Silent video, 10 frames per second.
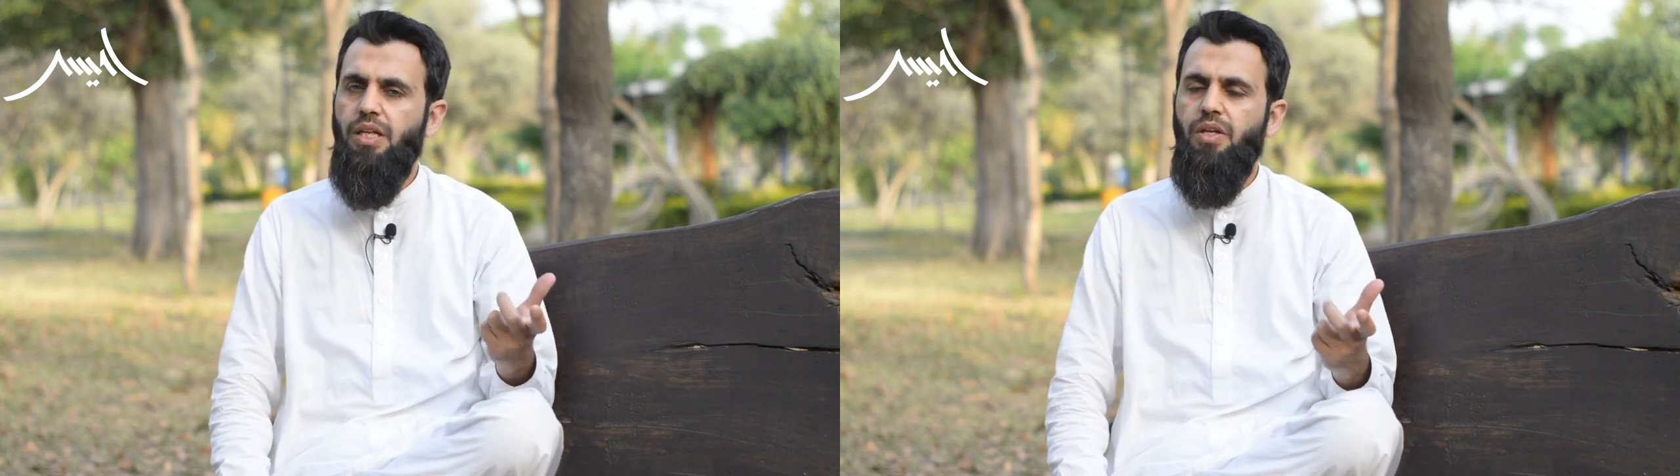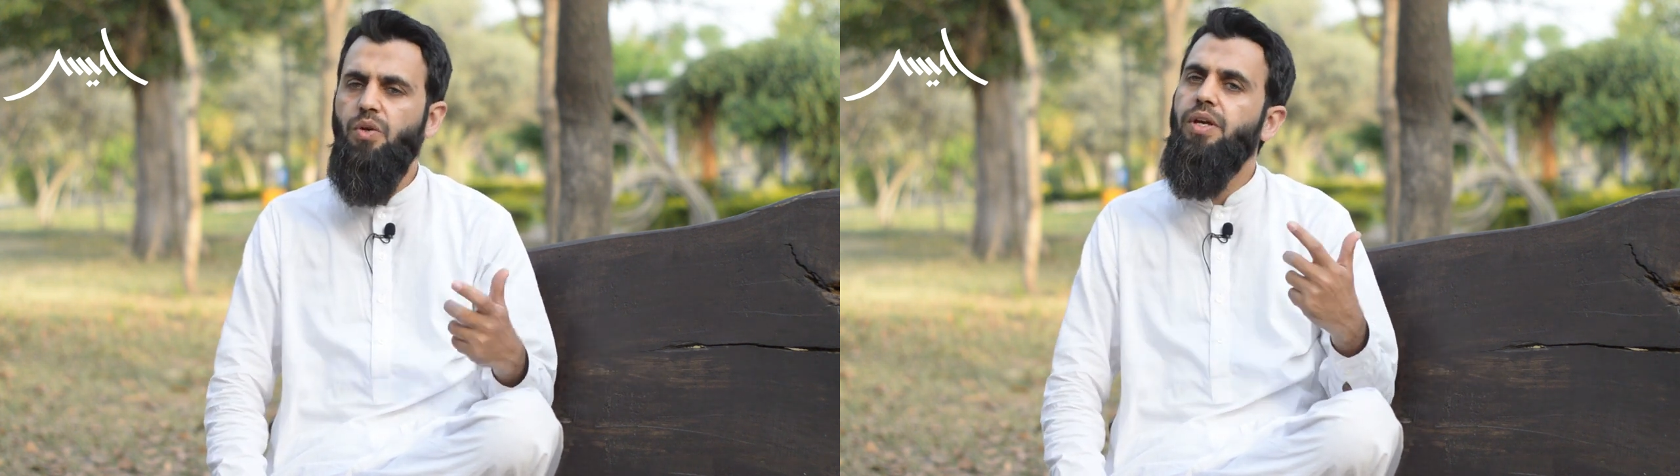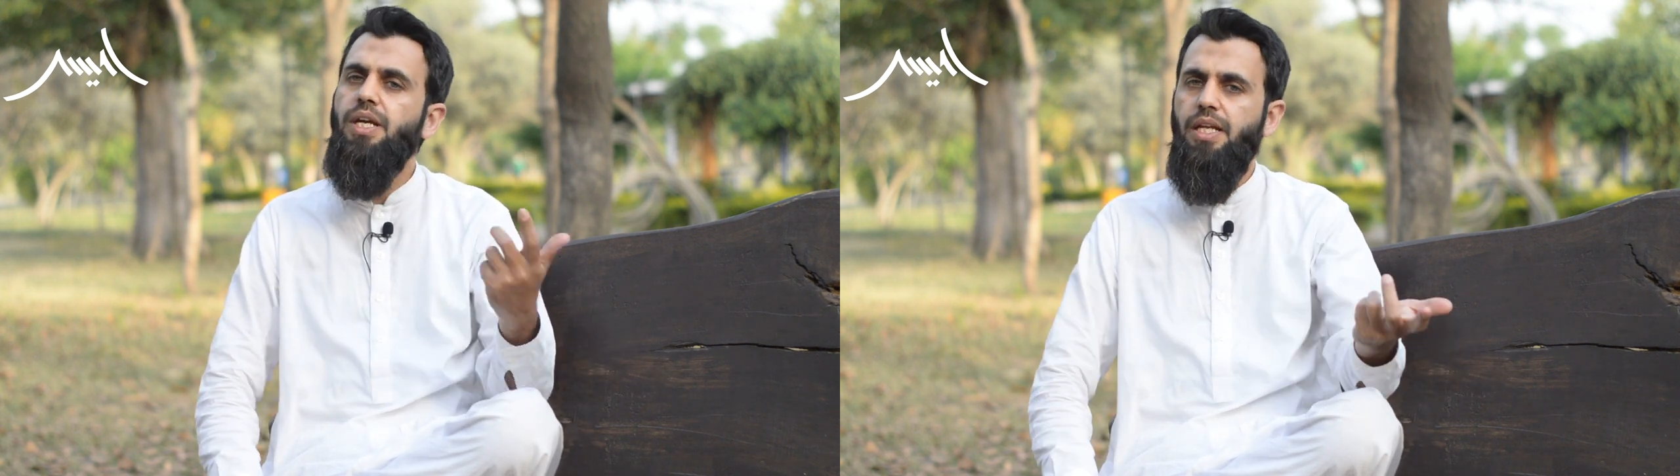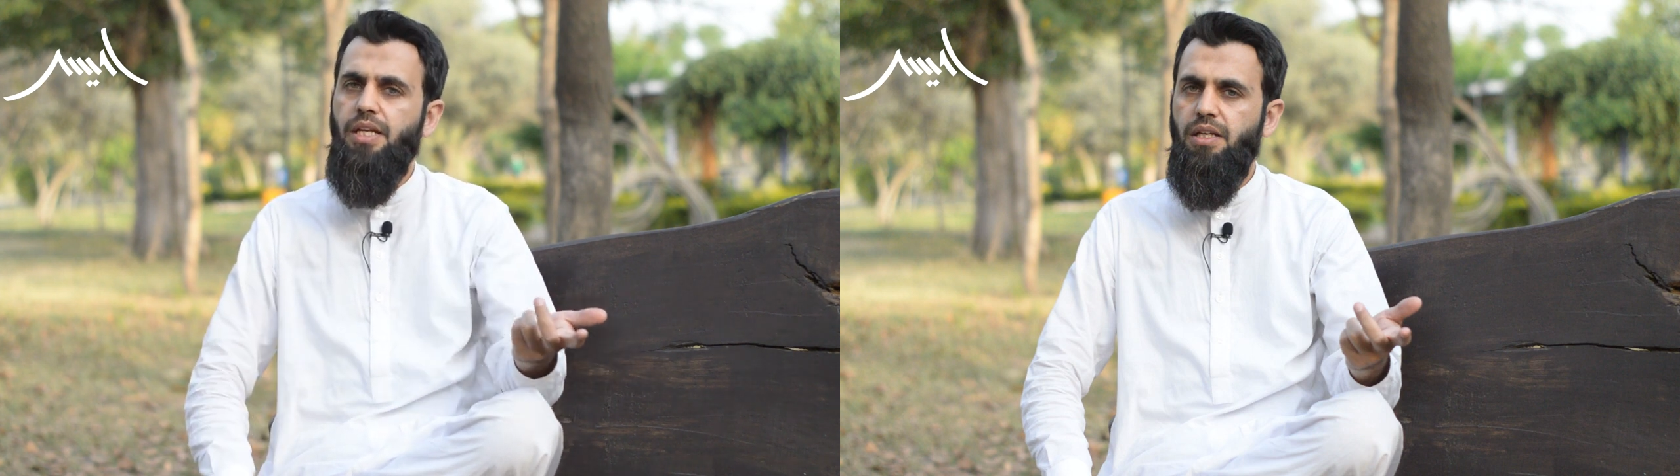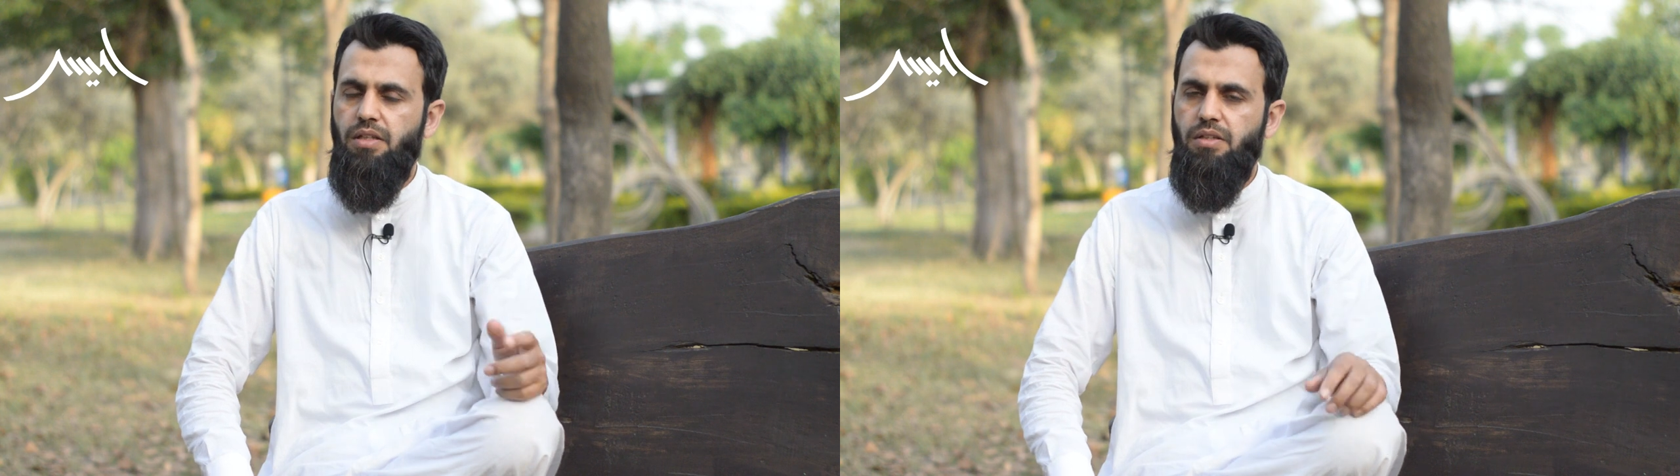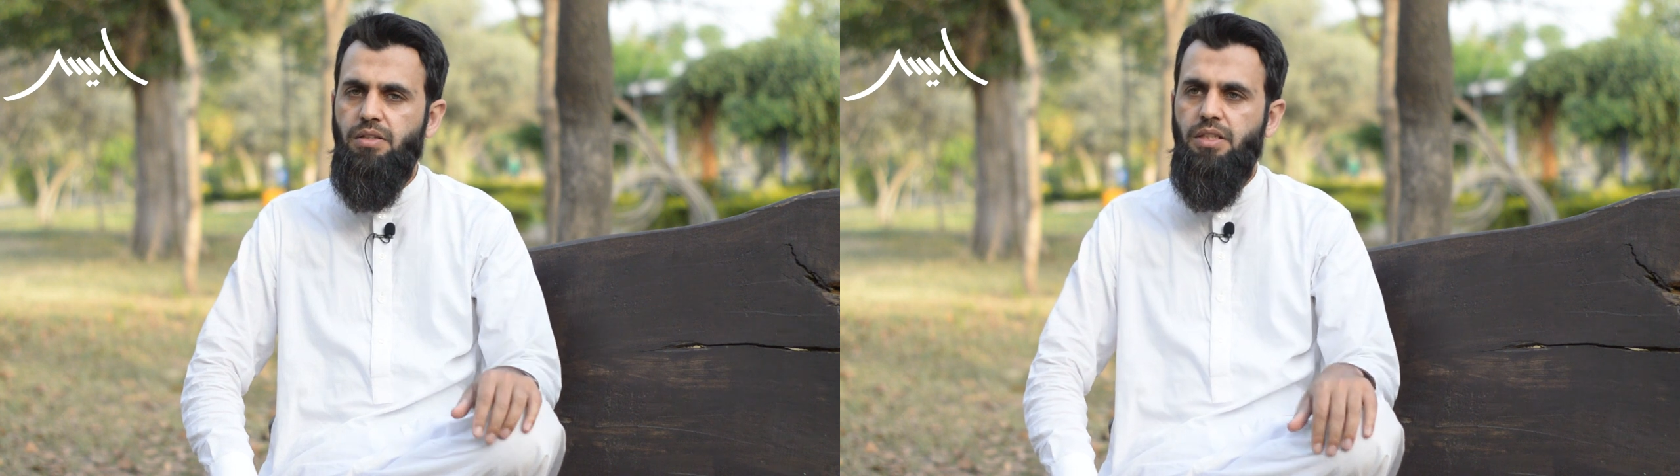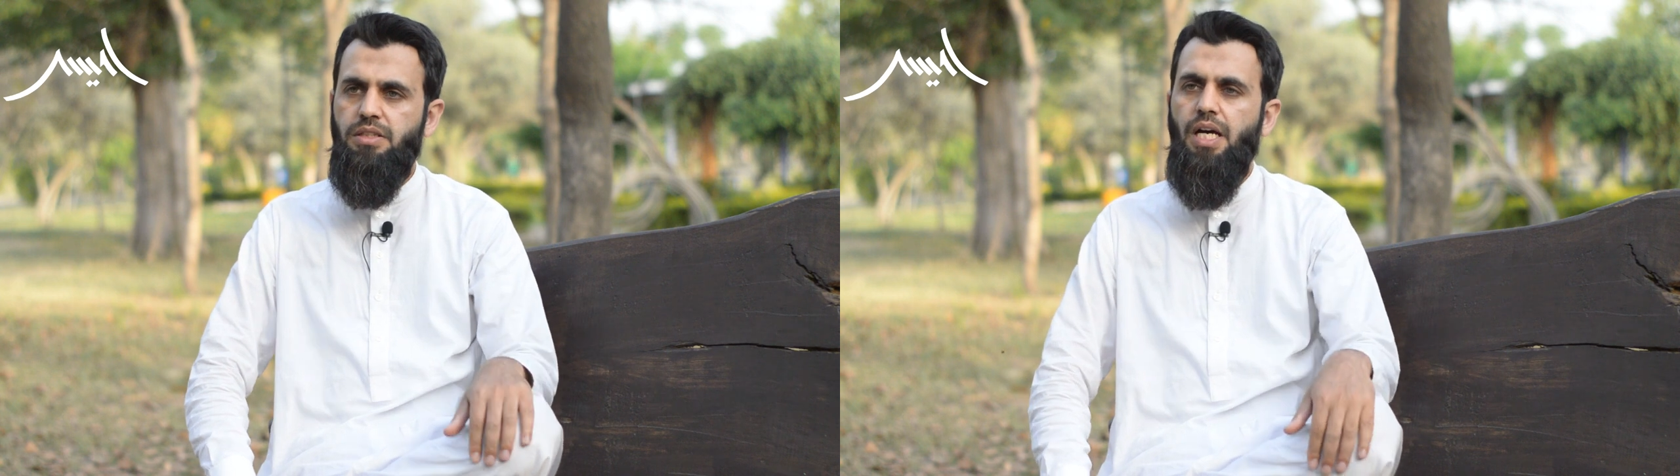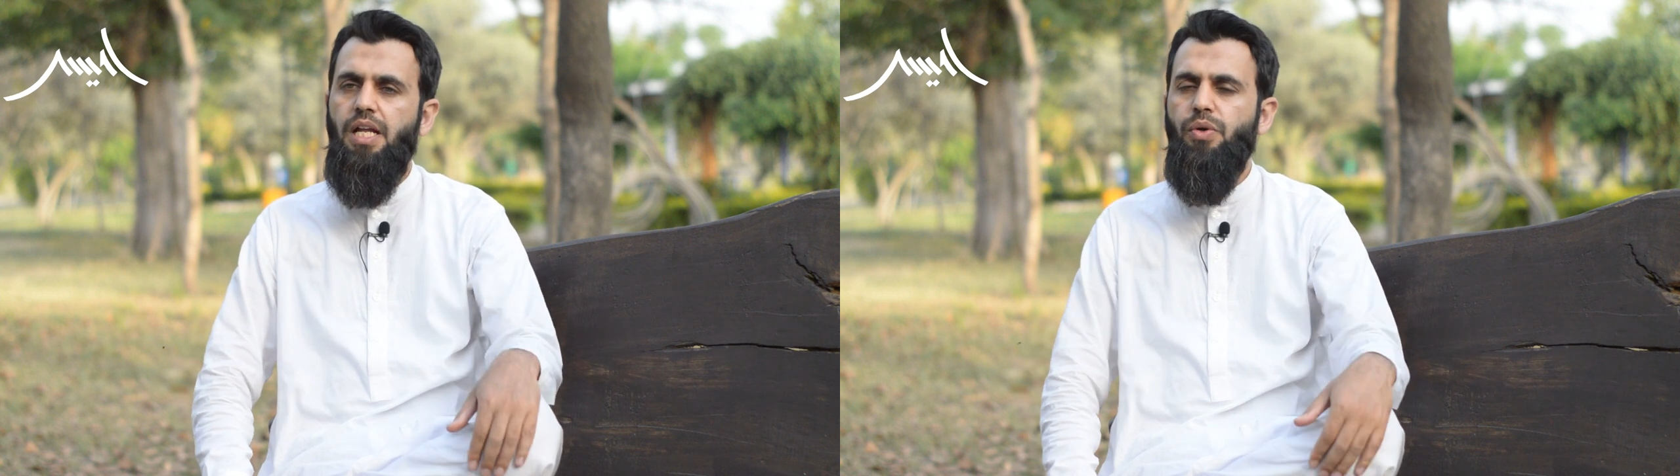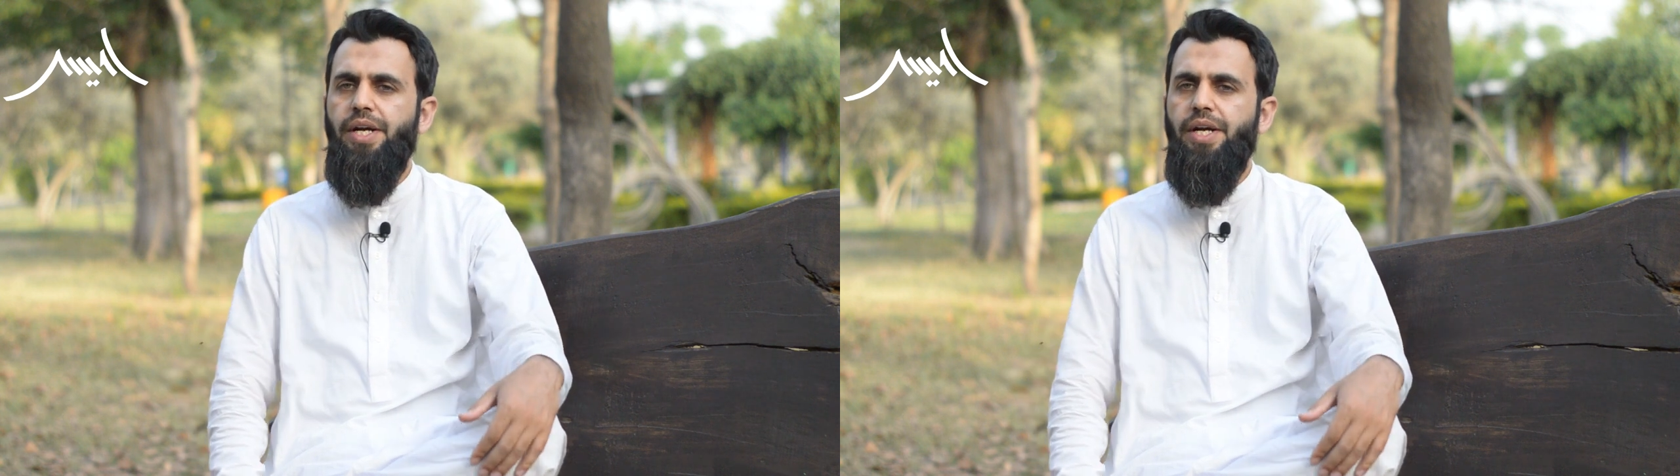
नोइंगली दजाल